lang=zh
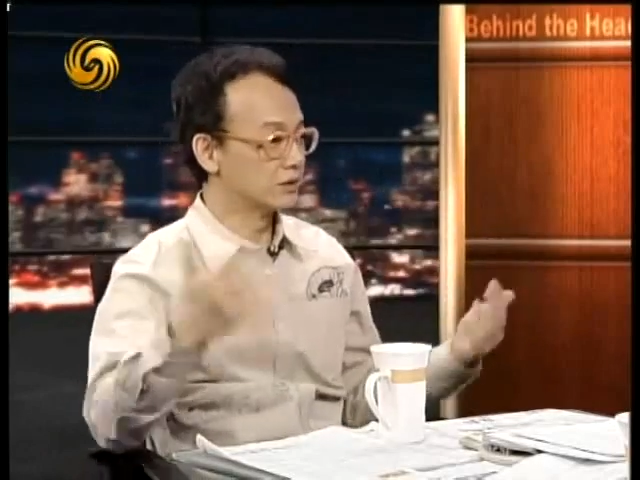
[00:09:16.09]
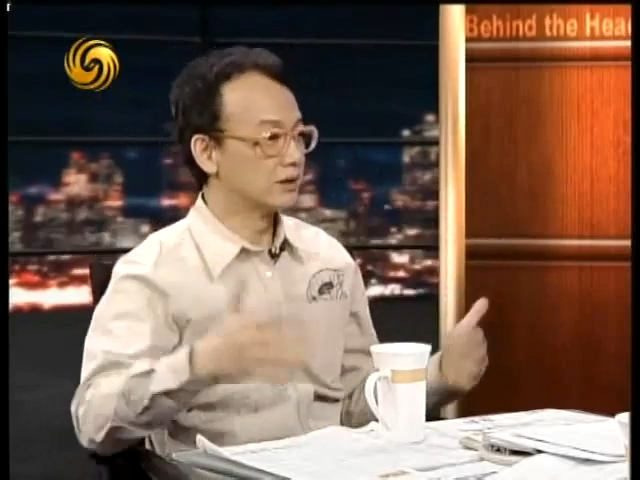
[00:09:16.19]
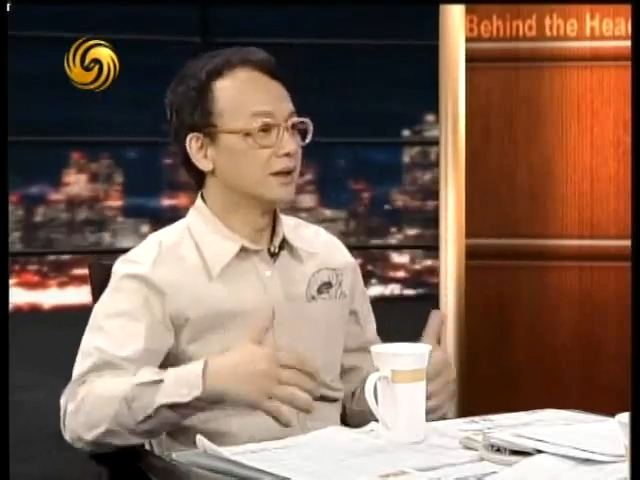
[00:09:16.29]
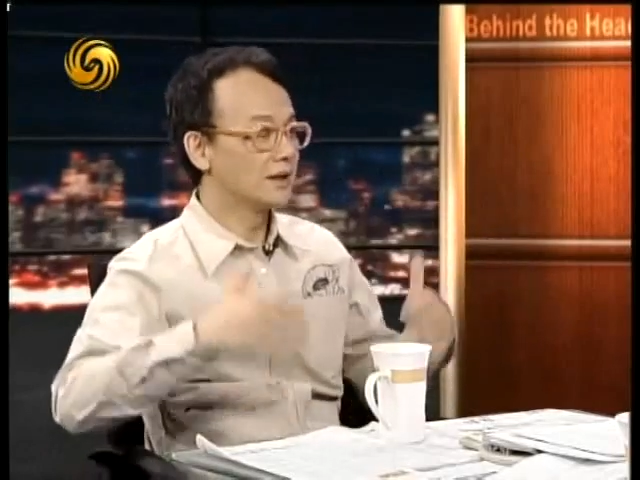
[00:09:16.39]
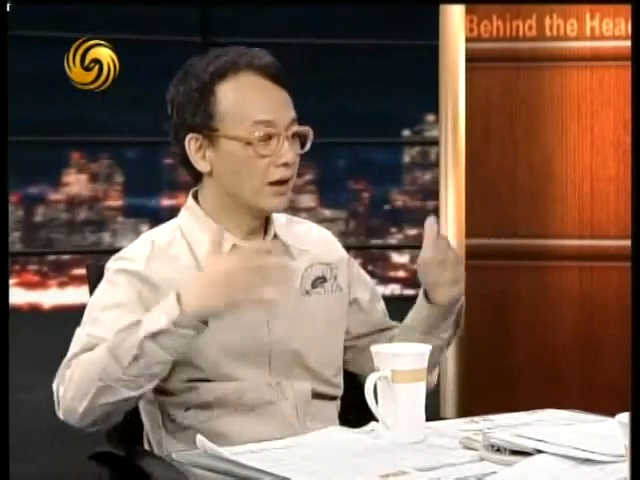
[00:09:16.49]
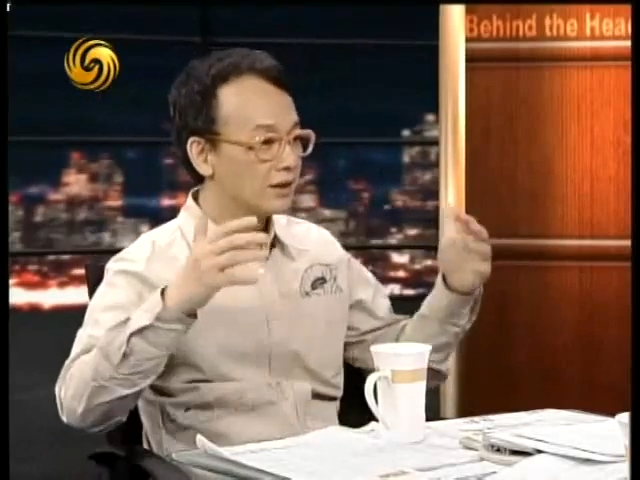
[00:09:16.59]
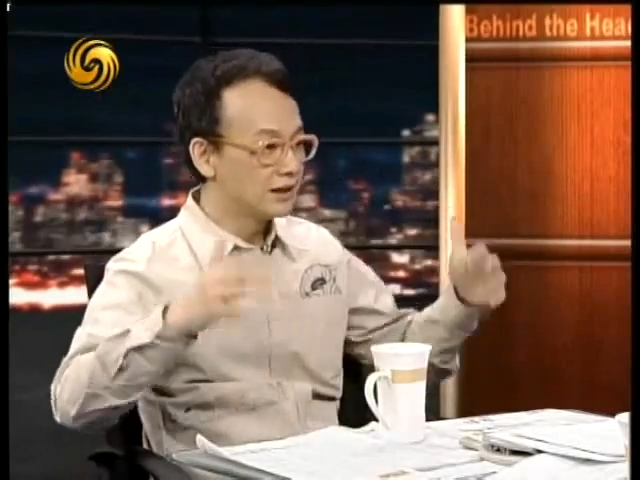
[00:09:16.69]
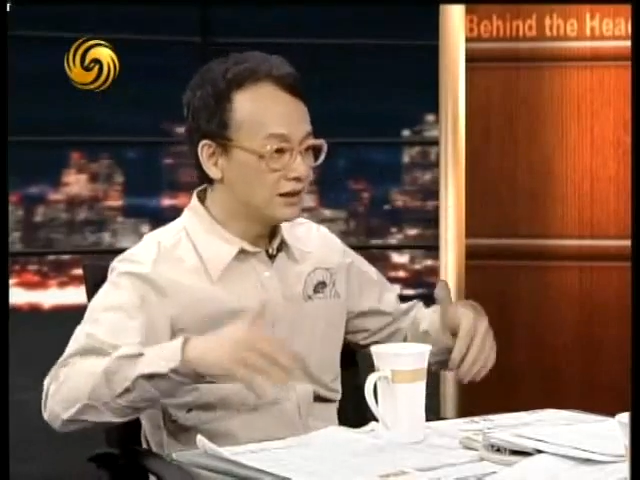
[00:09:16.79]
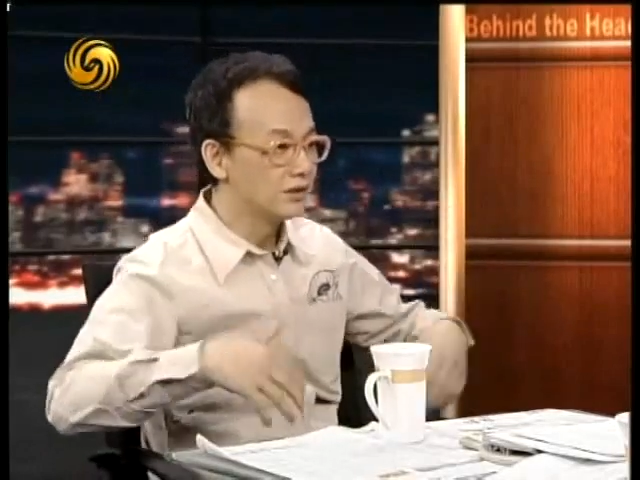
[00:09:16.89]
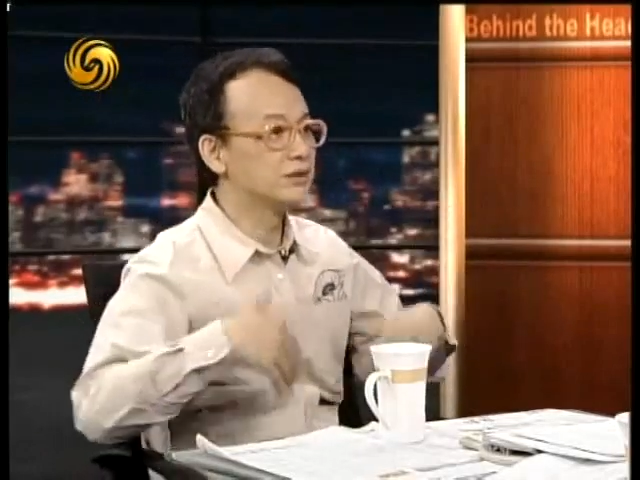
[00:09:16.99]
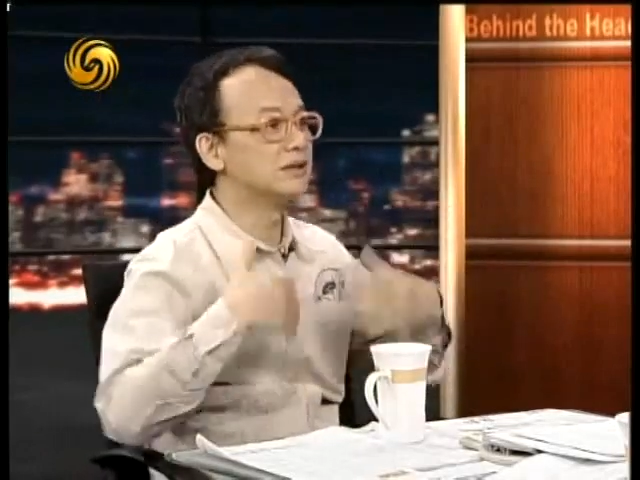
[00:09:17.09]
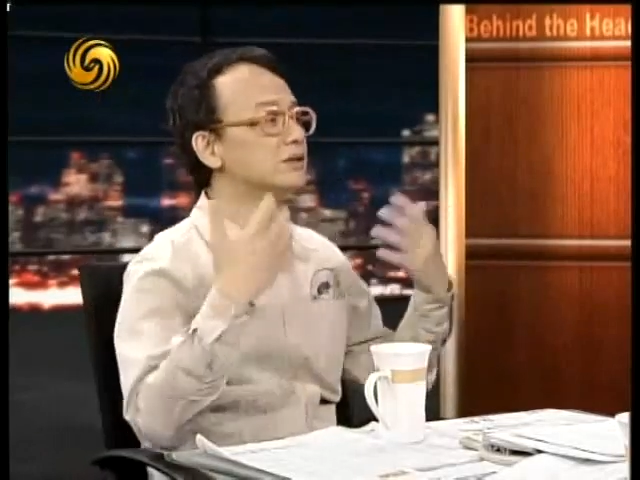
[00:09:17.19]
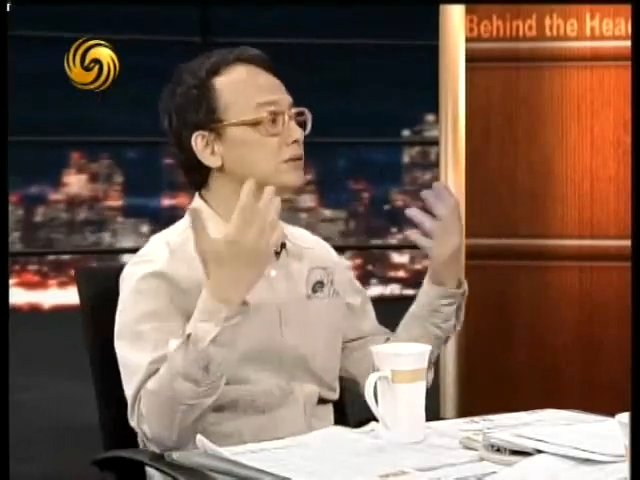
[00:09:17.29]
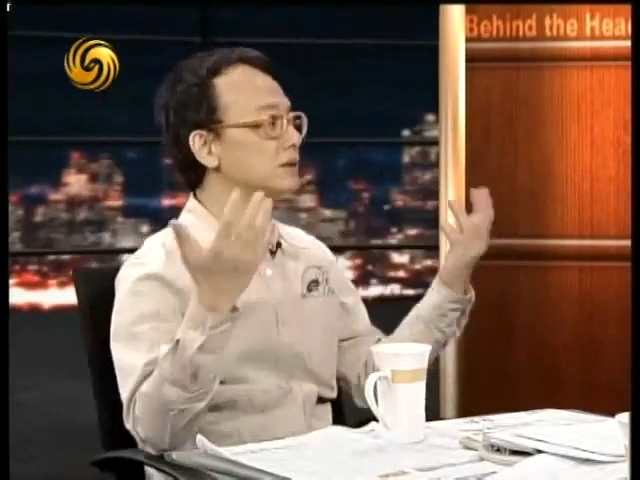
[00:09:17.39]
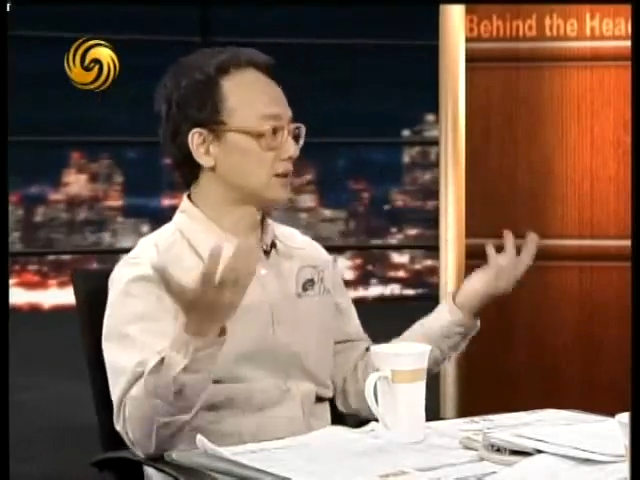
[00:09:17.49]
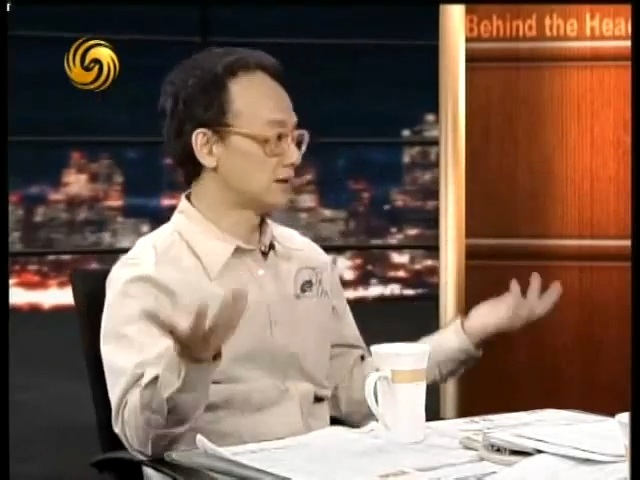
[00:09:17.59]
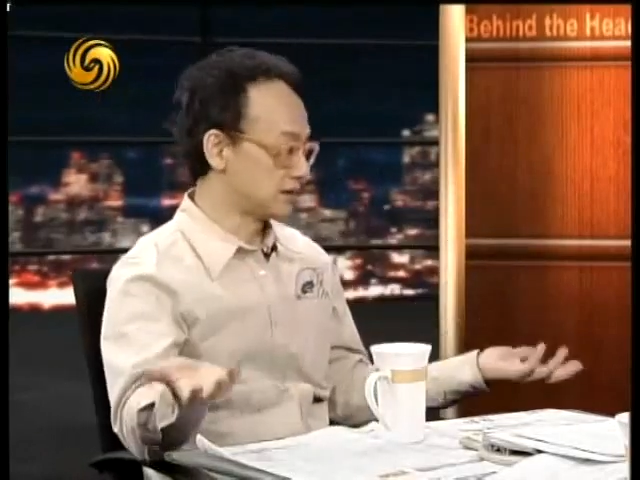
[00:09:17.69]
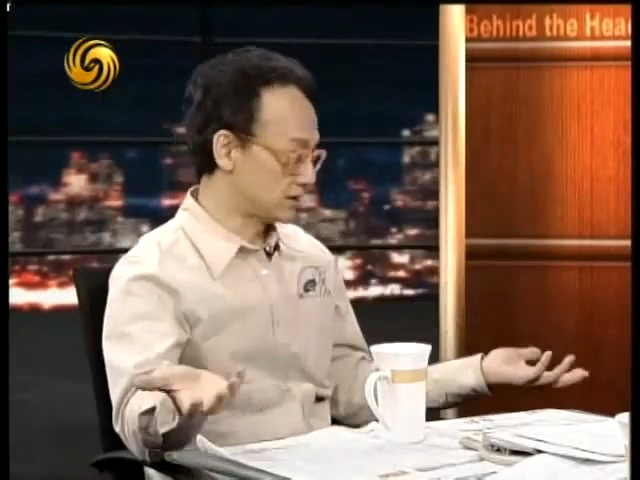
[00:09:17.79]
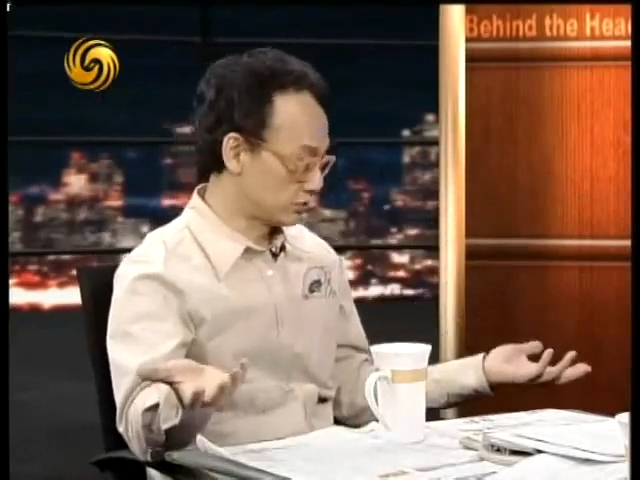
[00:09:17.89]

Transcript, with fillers: 诉挑一个你有兴趣的